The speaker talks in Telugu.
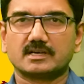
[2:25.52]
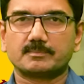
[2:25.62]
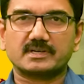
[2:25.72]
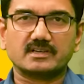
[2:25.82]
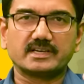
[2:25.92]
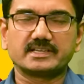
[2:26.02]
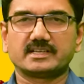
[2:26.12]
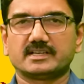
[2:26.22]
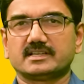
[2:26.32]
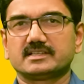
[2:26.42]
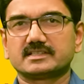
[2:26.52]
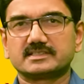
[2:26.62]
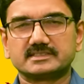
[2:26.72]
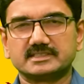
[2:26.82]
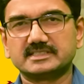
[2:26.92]
అప్పట్లో ఆయన
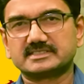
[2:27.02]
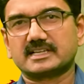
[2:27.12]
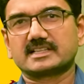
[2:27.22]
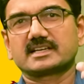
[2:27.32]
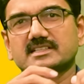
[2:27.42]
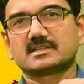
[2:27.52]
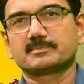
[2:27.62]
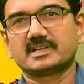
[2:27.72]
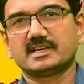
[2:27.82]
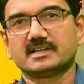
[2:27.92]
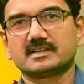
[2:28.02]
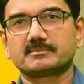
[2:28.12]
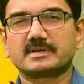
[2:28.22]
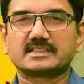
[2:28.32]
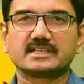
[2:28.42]
దీన్ని సరదాగా చెప్పినా
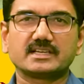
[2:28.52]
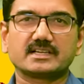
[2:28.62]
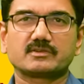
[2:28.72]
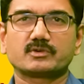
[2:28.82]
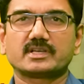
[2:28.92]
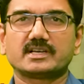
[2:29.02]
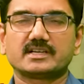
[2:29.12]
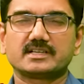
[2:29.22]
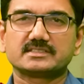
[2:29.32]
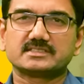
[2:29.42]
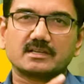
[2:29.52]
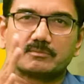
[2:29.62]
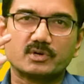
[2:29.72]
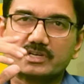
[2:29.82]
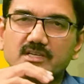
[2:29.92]
పెద్దయ్యాక కూడా
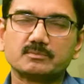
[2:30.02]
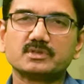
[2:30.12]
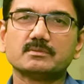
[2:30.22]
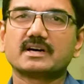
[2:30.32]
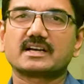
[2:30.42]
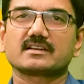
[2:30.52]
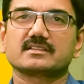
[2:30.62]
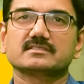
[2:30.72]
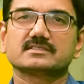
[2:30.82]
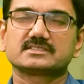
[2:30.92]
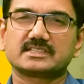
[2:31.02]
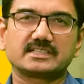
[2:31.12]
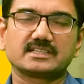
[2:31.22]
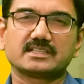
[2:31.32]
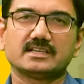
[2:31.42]
జగన్మోహన్ రెడ్డి బుద్ధి మారలేదు
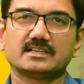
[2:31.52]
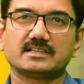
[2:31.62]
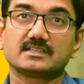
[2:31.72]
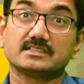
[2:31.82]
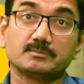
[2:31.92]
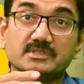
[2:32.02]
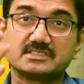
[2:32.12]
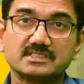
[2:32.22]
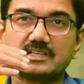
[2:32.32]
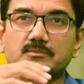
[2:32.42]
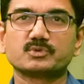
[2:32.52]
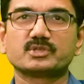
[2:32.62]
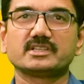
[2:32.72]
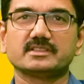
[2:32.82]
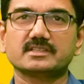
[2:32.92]
సరికదా ఈ పిచ్చి ఇంకా
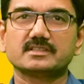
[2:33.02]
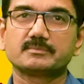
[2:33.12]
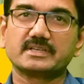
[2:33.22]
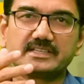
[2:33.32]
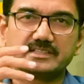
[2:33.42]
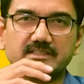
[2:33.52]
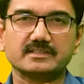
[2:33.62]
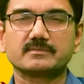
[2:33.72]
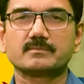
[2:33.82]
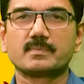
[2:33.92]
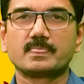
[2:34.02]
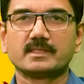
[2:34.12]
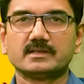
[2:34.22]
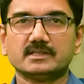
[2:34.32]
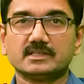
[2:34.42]
ముదిరింది పెరిగింది
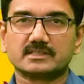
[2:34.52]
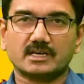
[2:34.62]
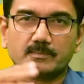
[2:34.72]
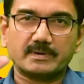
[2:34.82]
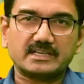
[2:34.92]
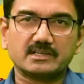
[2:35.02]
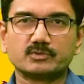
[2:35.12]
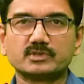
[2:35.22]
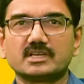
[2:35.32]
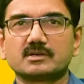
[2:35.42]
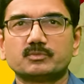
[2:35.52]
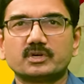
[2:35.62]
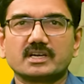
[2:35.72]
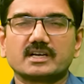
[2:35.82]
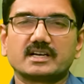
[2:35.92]
తాను పట్టిన కుందేలకు
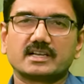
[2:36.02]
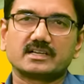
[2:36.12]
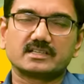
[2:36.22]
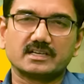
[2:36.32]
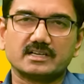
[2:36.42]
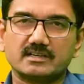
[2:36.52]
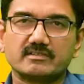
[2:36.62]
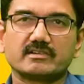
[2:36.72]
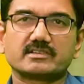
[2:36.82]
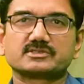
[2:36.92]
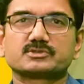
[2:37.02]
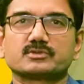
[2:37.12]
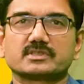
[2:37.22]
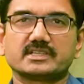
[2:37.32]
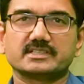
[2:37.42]
మూడే కాళ్ళు అన్నట్టుగా వ్యవహరిస్తూ
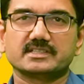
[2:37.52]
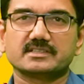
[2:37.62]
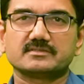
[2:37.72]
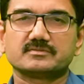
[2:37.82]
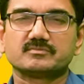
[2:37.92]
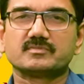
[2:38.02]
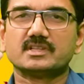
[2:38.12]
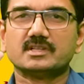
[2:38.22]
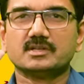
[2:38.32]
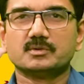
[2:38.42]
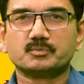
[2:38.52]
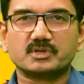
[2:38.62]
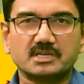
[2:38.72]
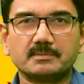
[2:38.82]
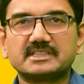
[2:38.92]
ఉంటాడు ఈయన
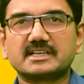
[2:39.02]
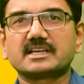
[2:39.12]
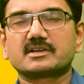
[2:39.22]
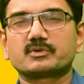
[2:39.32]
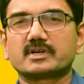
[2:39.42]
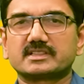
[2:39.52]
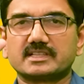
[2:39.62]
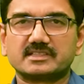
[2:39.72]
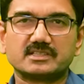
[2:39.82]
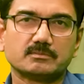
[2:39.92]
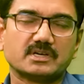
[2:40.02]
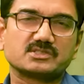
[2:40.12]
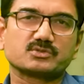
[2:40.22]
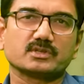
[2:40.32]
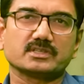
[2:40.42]
ముఖ్యమంత్రి అయ్యాక కూడా తన తీరు
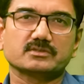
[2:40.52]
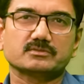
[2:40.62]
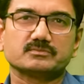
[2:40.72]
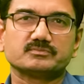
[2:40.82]
మార్చుకోలేదు